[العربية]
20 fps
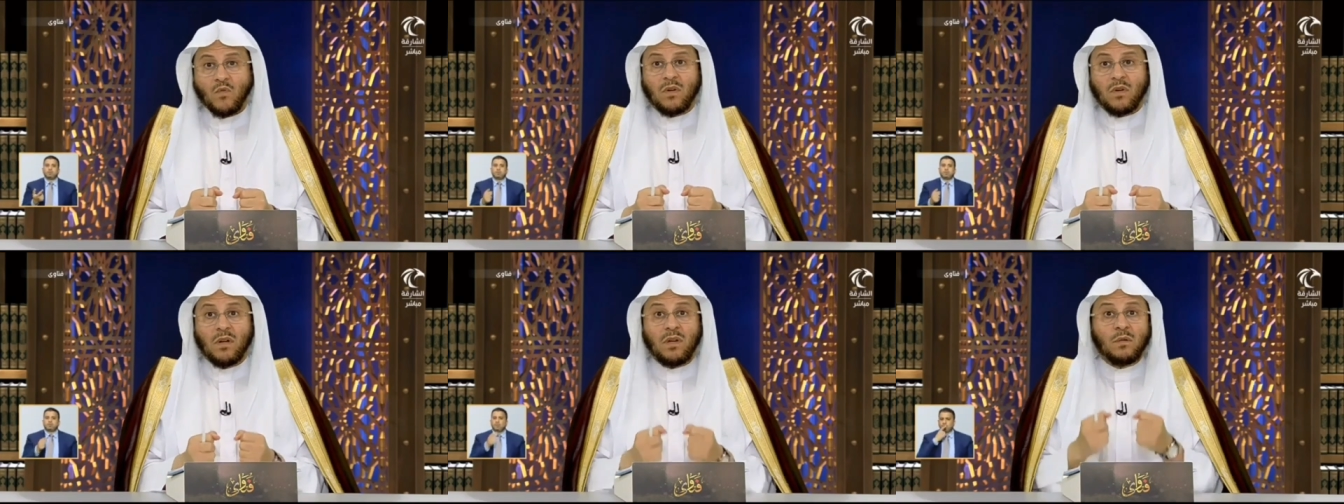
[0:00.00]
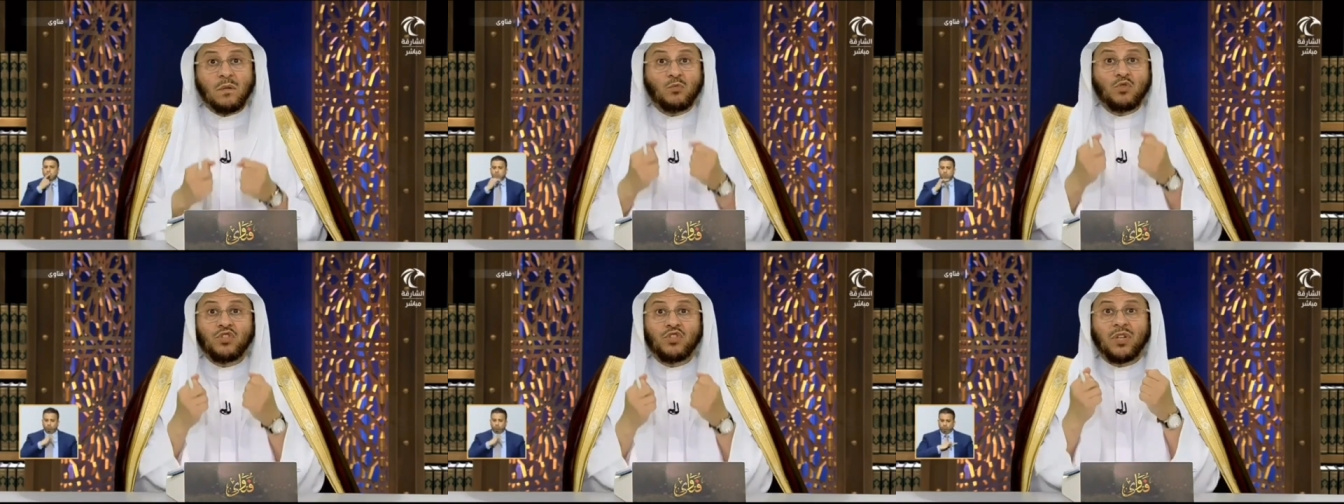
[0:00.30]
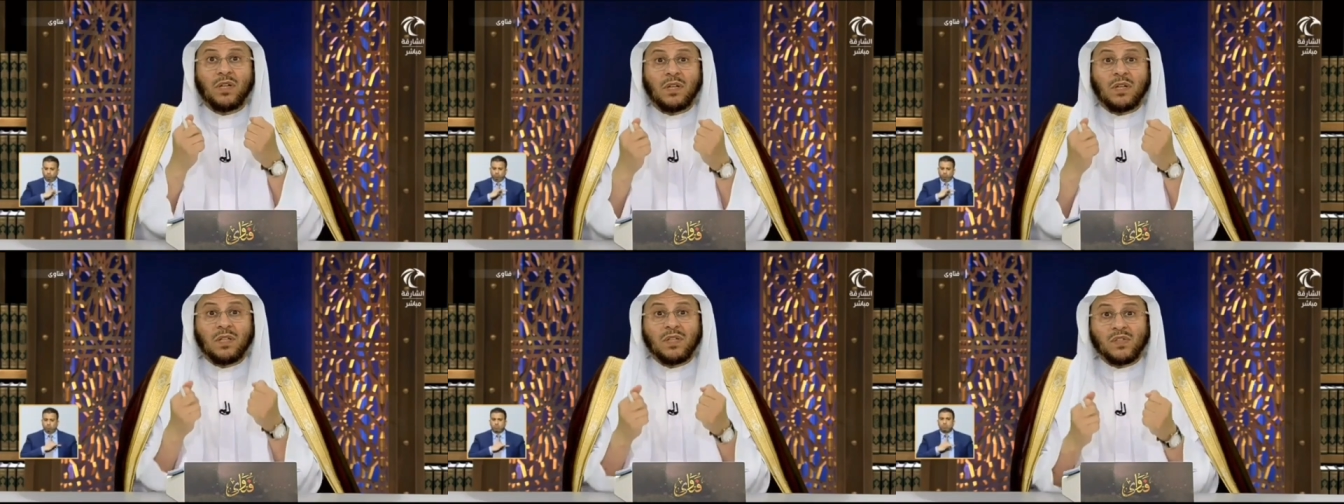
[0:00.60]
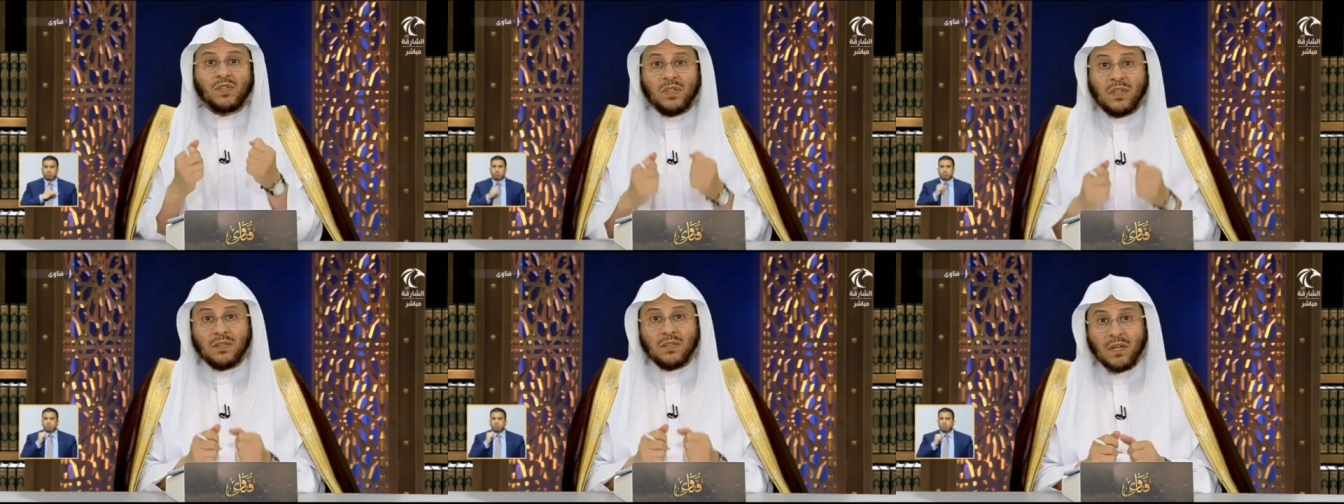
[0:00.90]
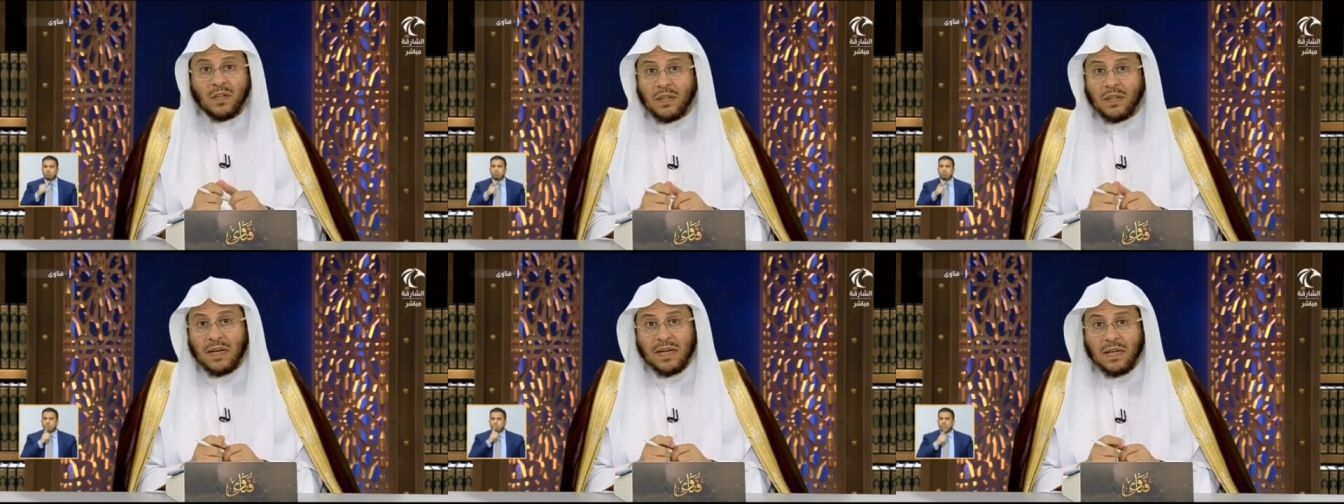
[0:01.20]
آه، منشرح
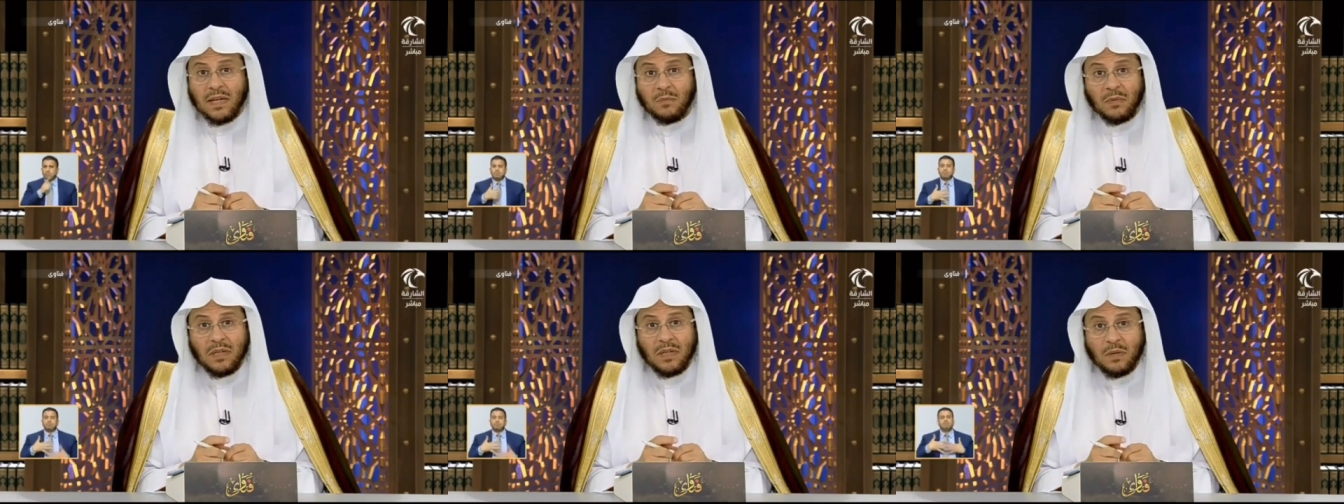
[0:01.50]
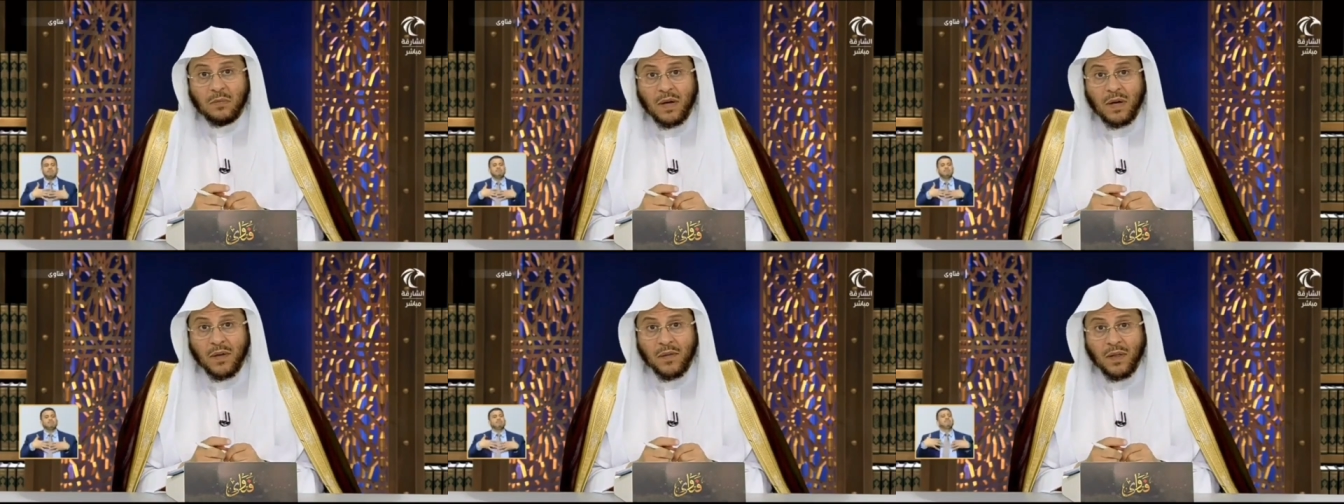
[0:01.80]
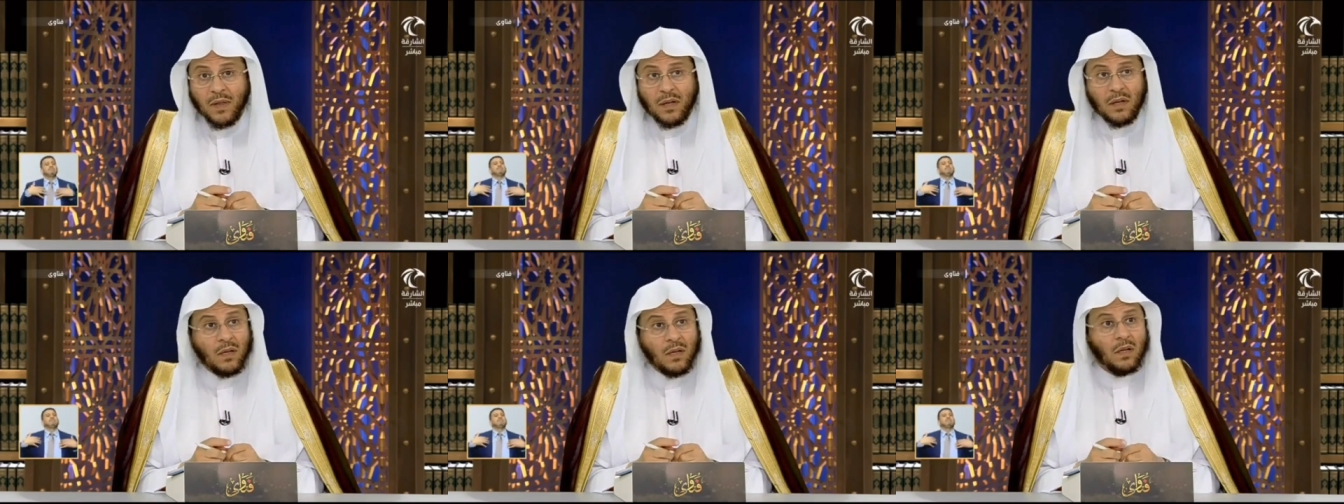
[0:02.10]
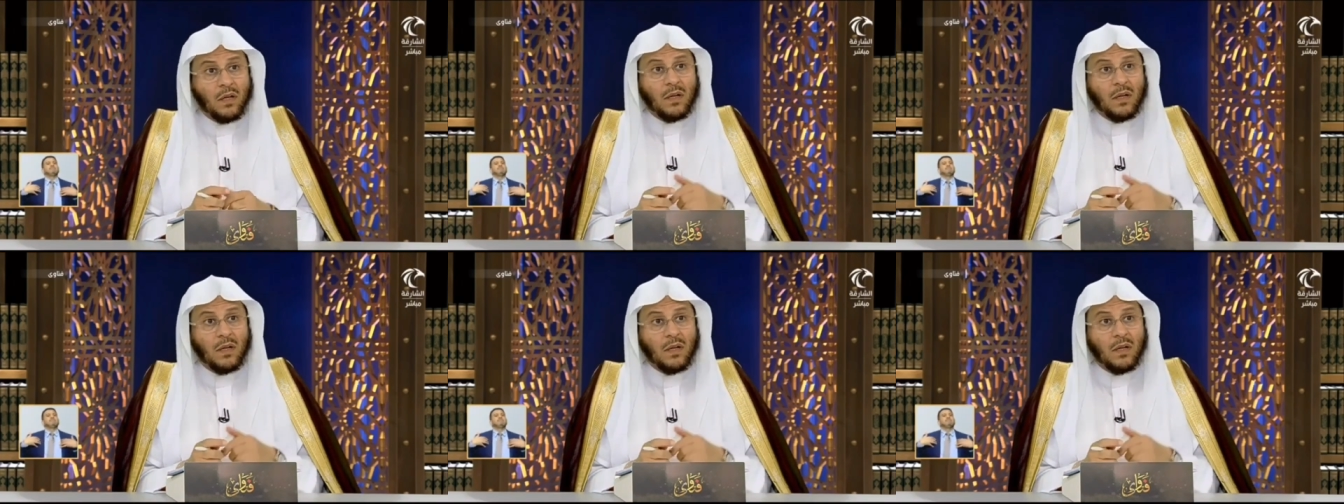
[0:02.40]
الصدر دائما لماذا؟